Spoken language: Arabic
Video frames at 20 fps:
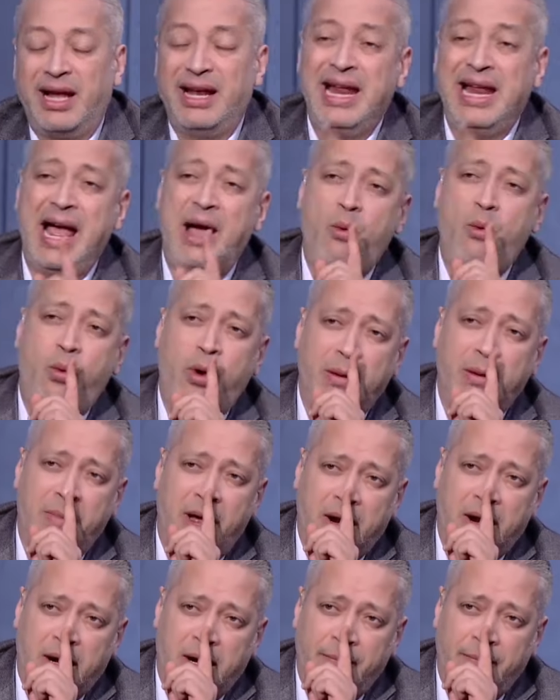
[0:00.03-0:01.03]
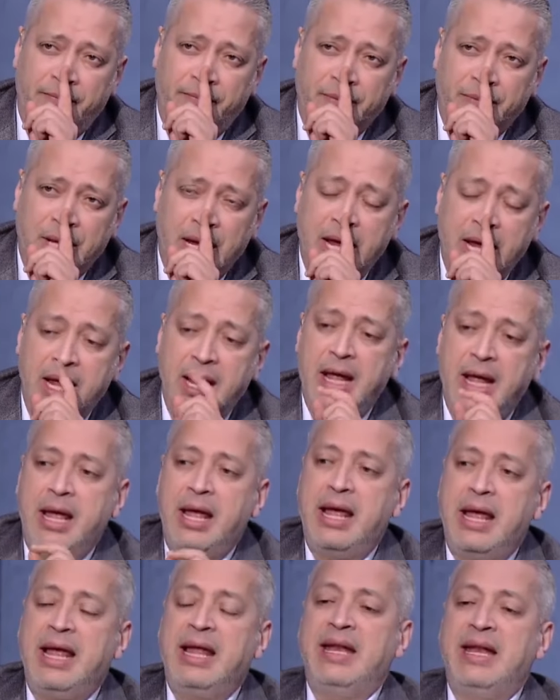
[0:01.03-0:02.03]
لأول مرة
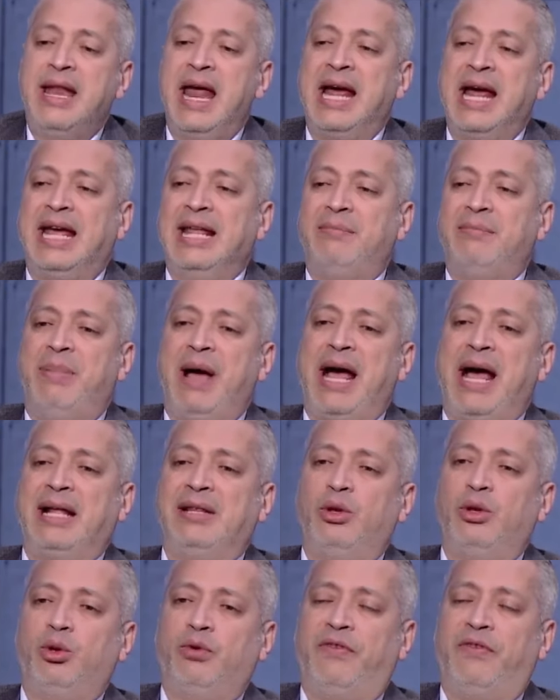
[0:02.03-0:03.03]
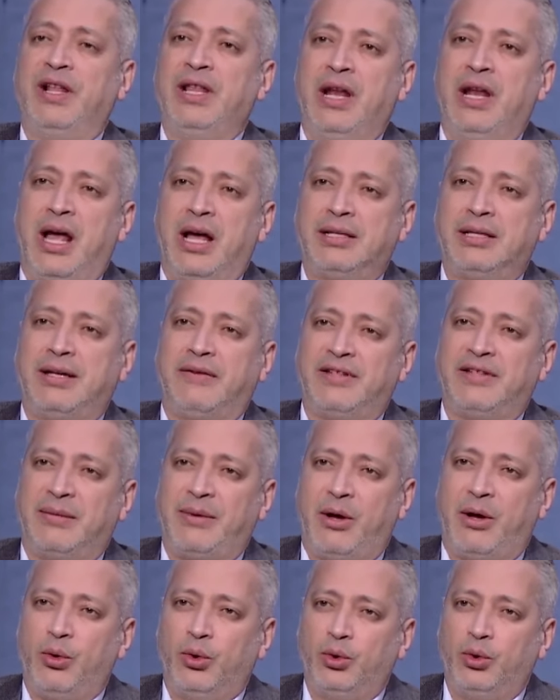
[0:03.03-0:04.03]
نجد بعد طوفان الأقصى في
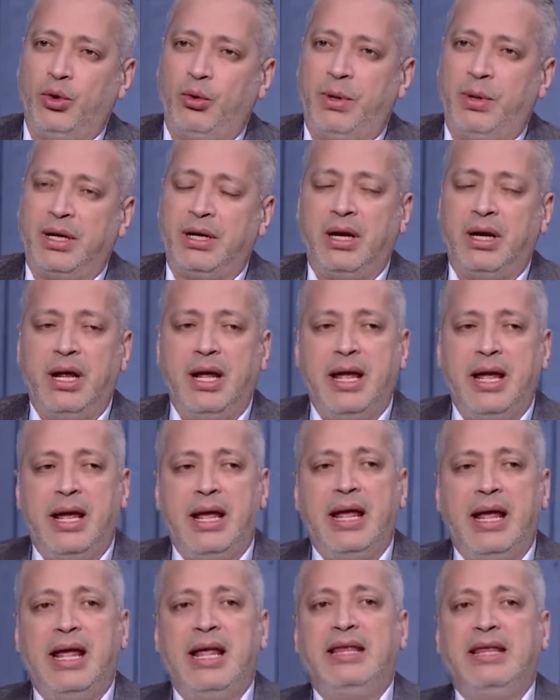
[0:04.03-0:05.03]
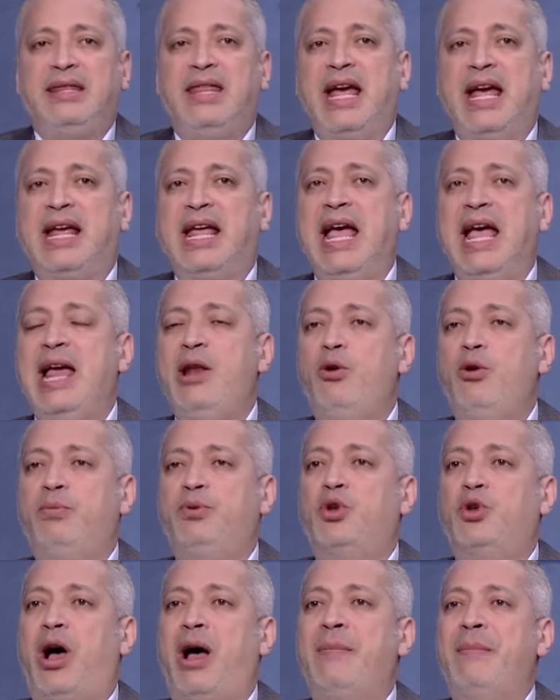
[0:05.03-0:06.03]
7 أكتوبر
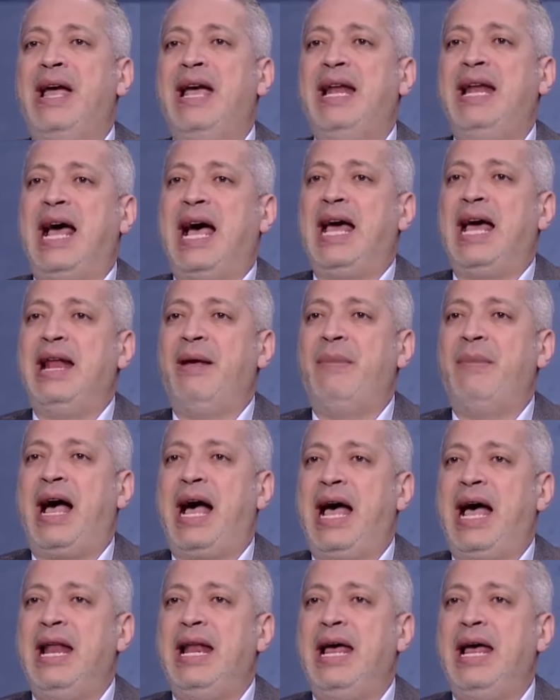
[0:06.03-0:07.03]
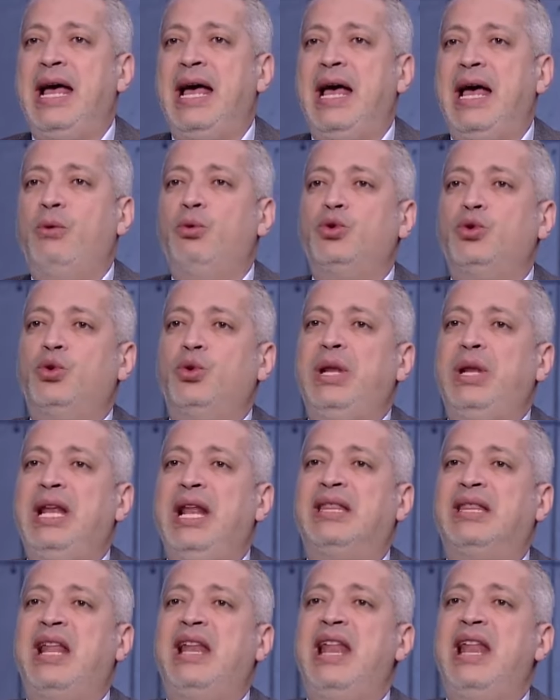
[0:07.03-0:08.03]
تكالب زعماء العالم على الوصول
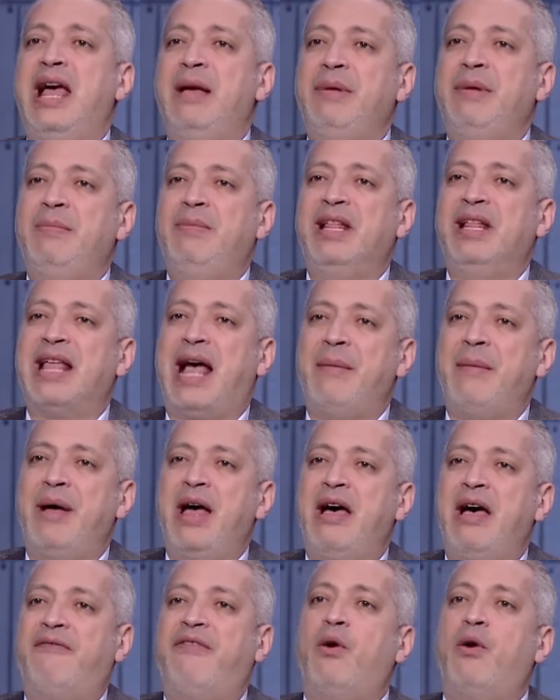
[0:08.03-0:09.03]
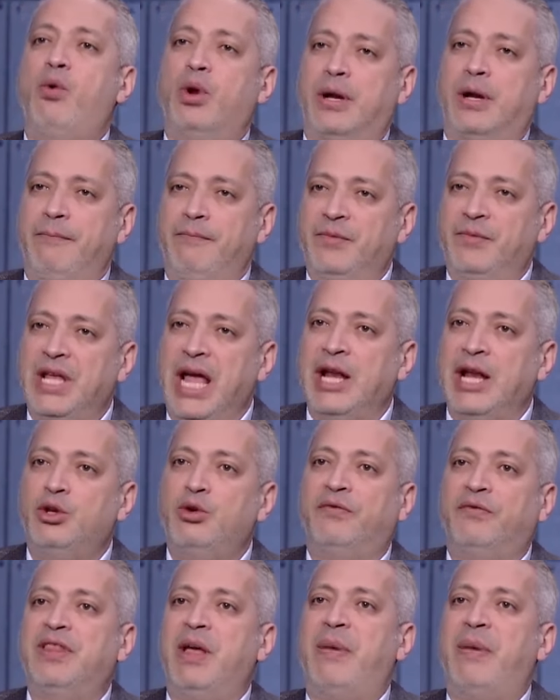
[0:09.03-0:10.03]
إلى تل أبيب لدعمها فورا يعني
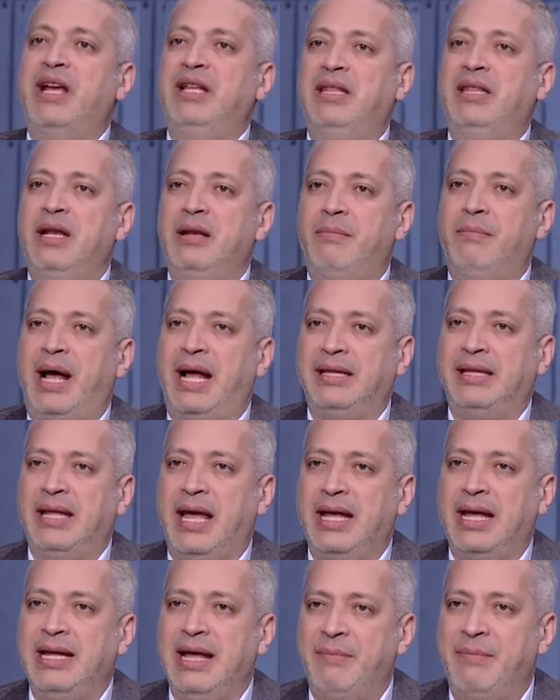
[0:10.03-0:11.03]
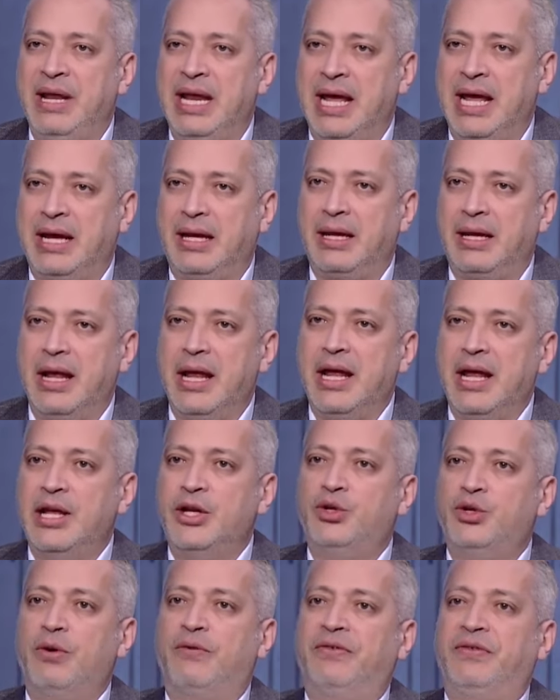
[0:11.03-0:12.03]
شفنا بايدن بعد أيام هناك
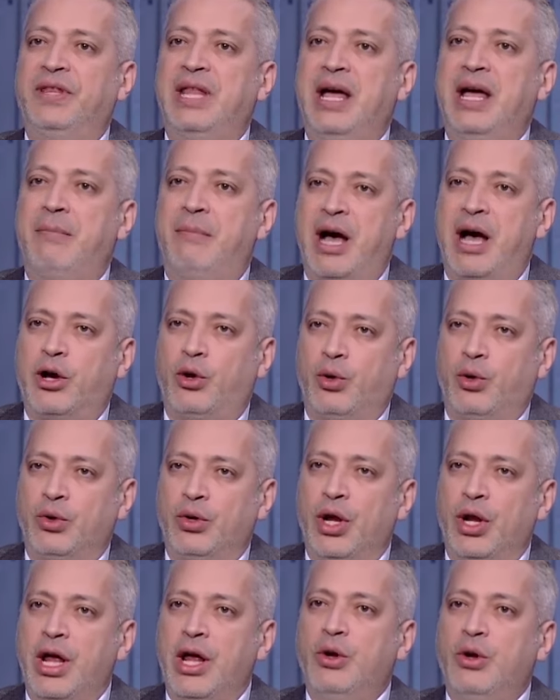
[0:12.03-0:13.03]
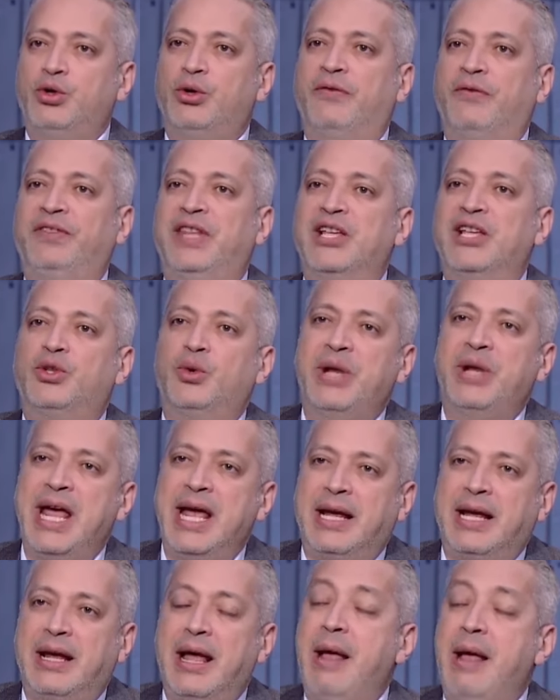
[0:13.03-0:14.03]
شفنا ماكرون شفنا
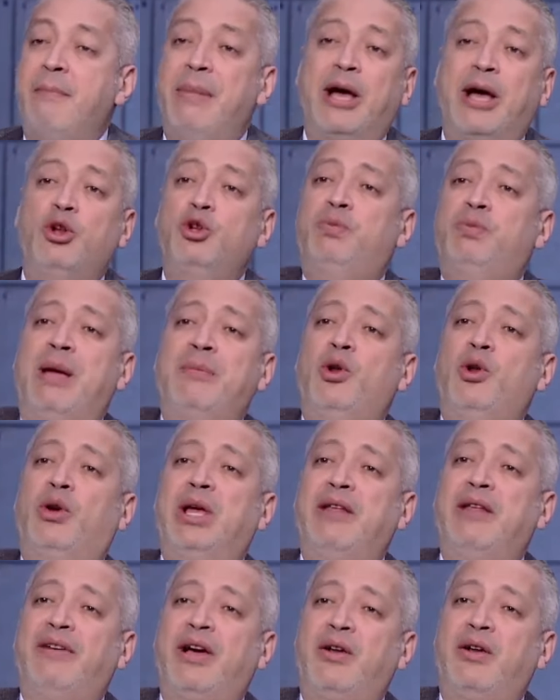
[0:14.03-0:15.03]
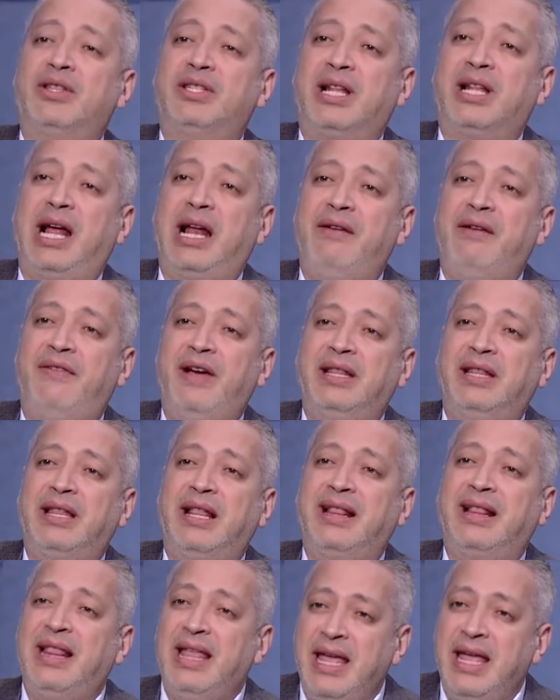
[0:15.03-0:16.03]
سوناك ما كانوش بيعملوا كده في جولات الصراع اللي
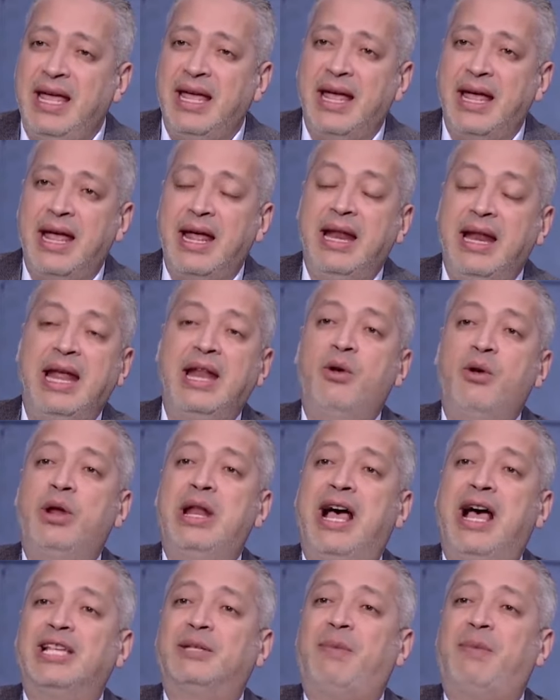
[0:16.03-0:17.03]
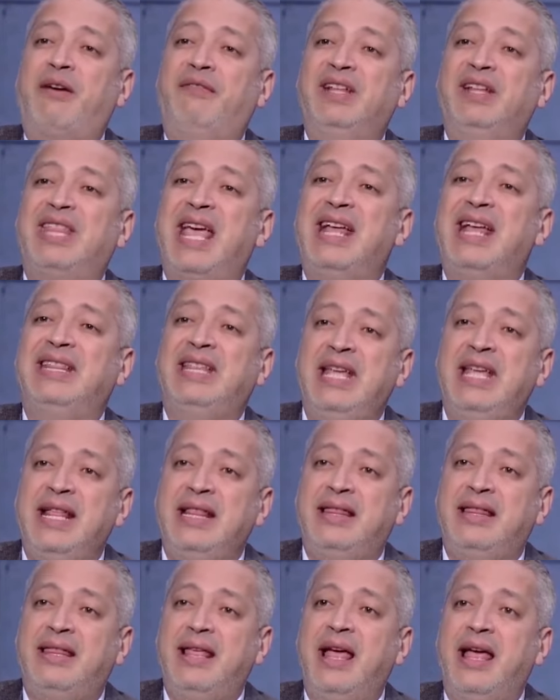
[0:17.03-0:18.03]
فاتت ليه؟ آه. لأن هنا أصبح في
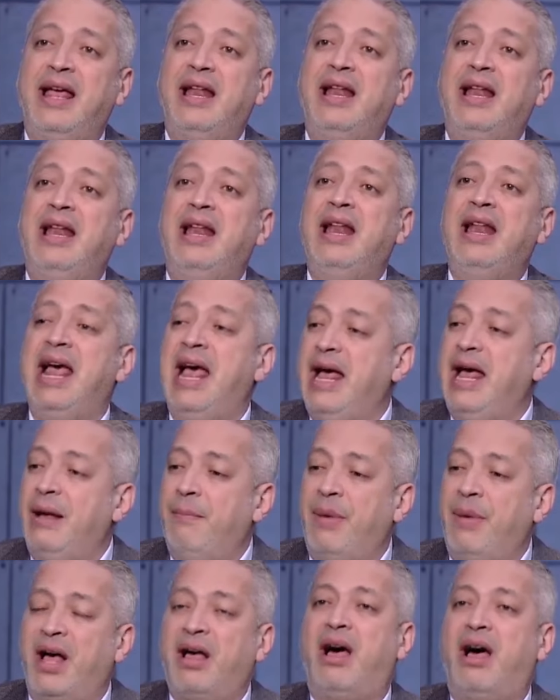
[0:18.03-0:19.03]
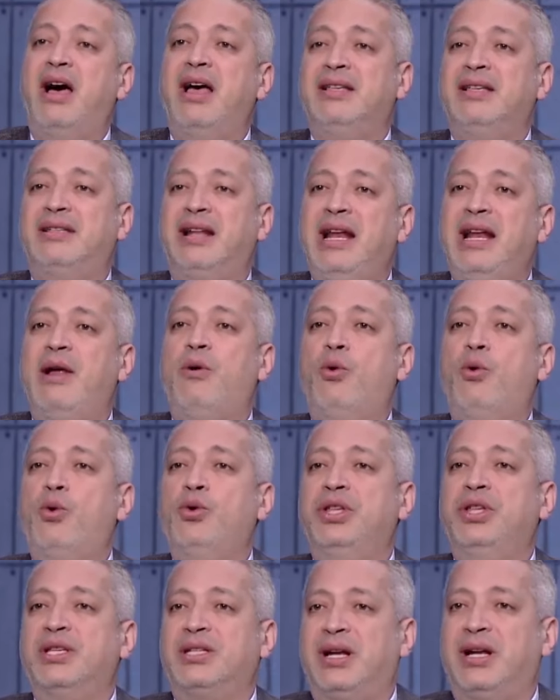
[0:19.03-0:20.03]
تهديد لبقاء إسرائيل أو
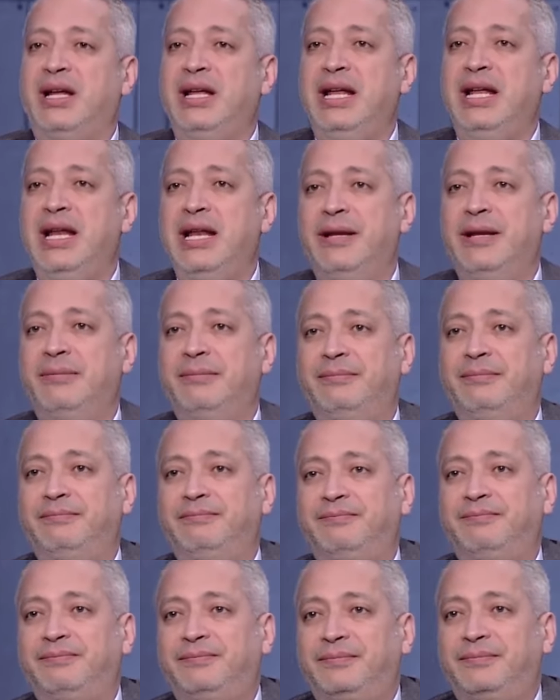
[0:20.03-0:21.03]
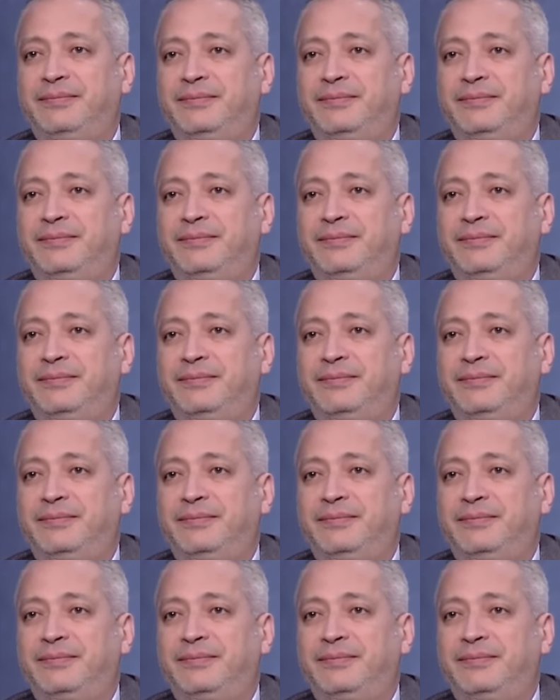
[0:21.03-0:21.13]
وجود إسرائيل في 7